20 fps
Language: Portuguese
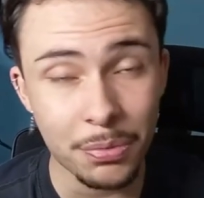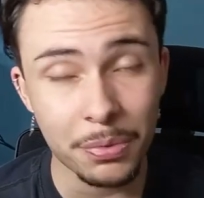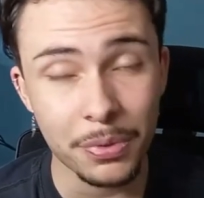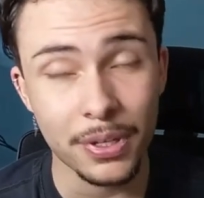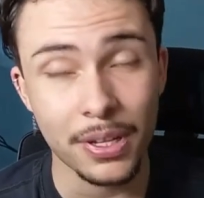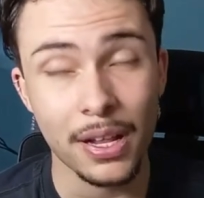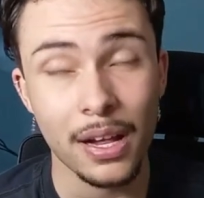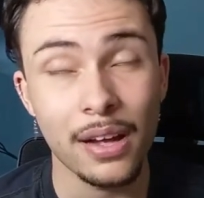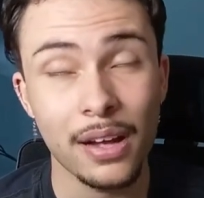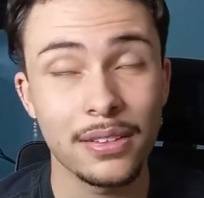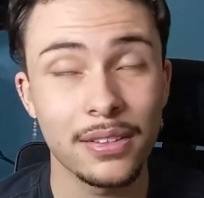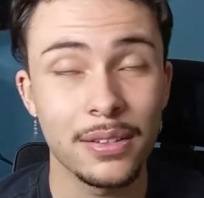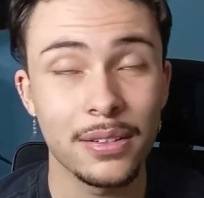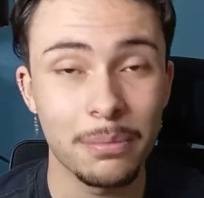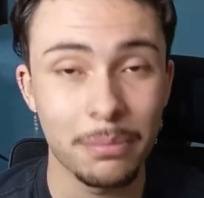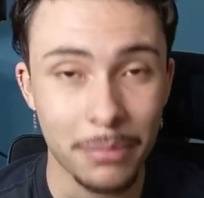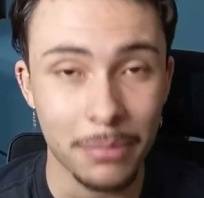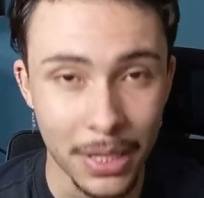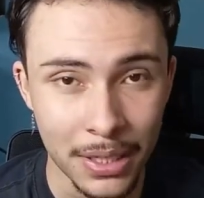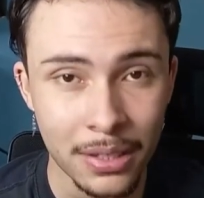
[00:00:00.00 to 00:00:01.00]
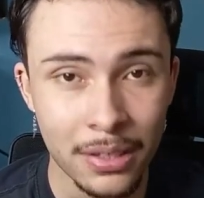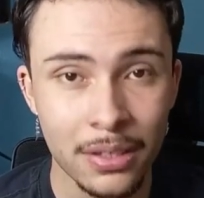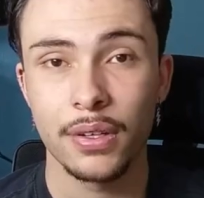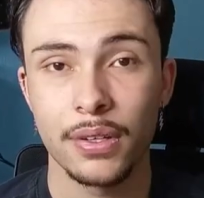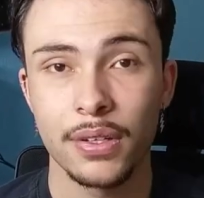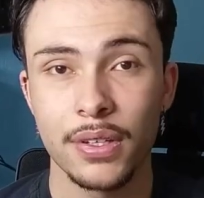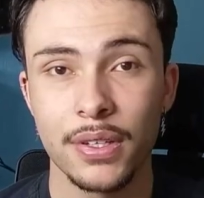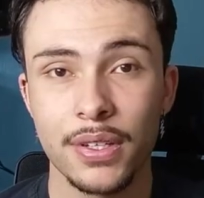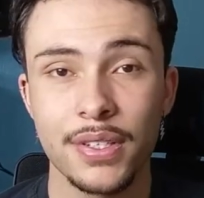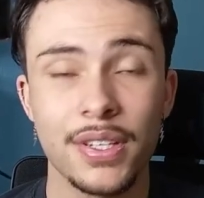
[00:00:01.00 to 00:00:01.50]
por lá também.
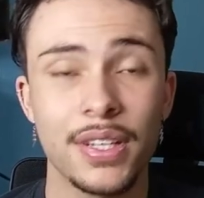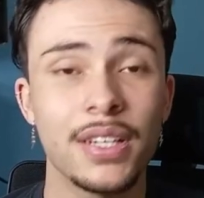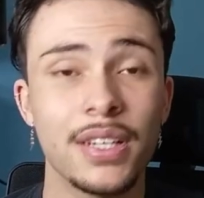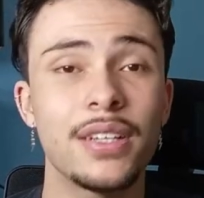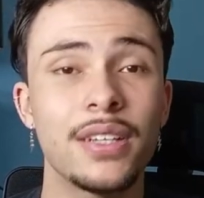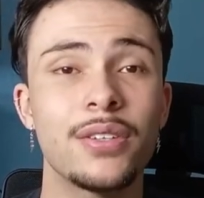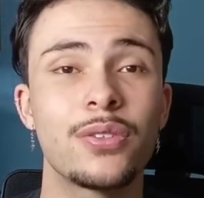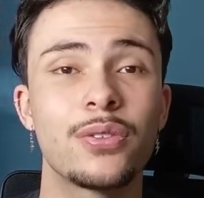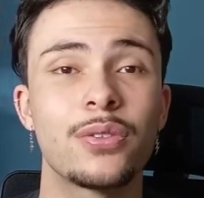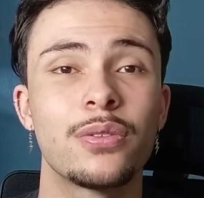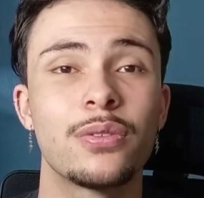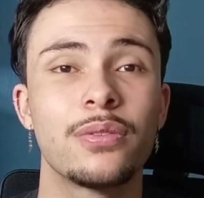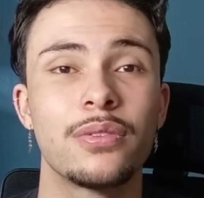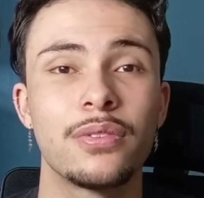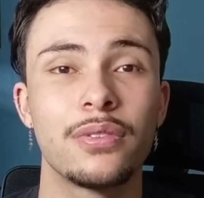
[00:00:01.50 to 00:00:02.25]
E seria isso.